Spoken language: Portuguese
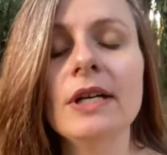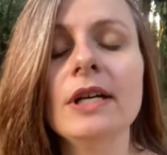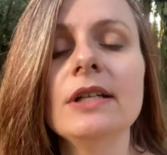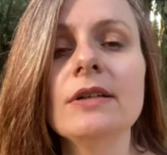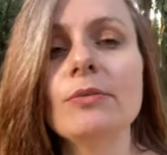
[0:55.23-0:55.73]

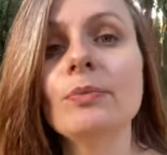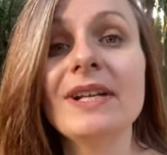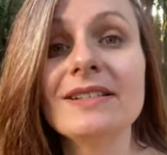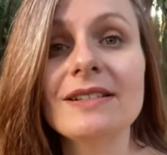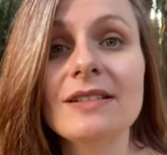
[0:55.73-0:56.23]
Então
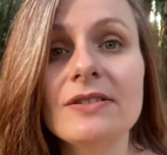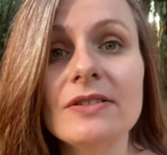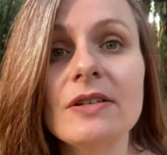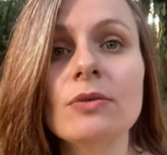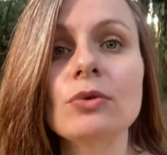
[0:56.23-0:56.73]
presta
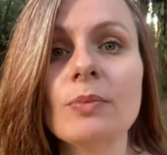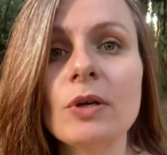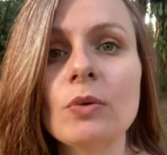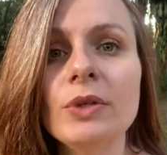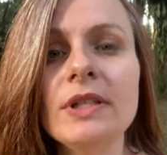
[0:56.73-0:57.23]
atenção, toma
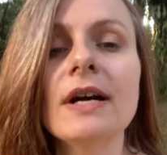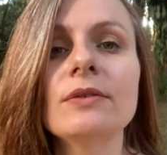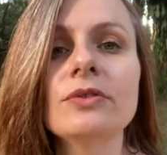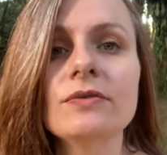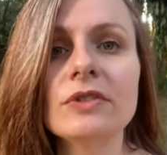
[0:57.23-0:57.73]

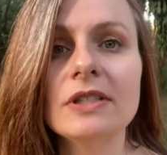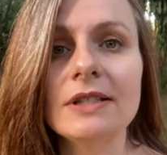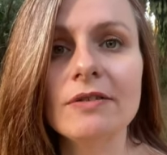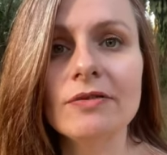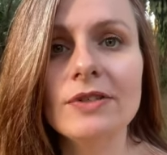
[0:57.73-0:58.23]
cuidado se você
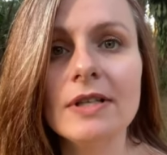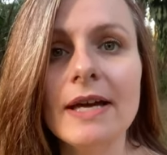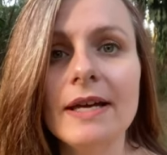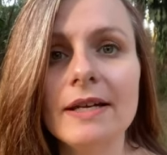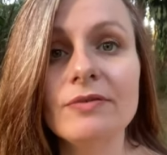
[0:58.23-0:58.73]
tem
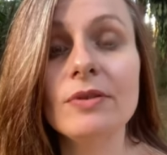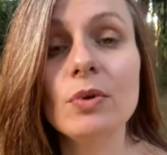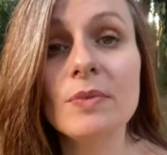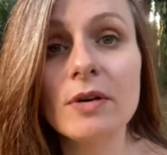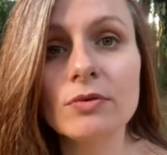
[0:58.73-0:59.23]
eh,
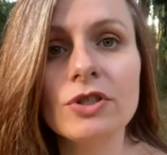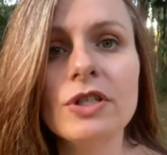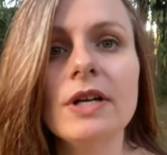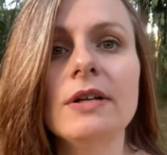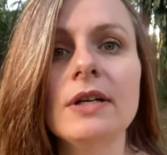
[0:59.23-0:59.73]
fibromialgia,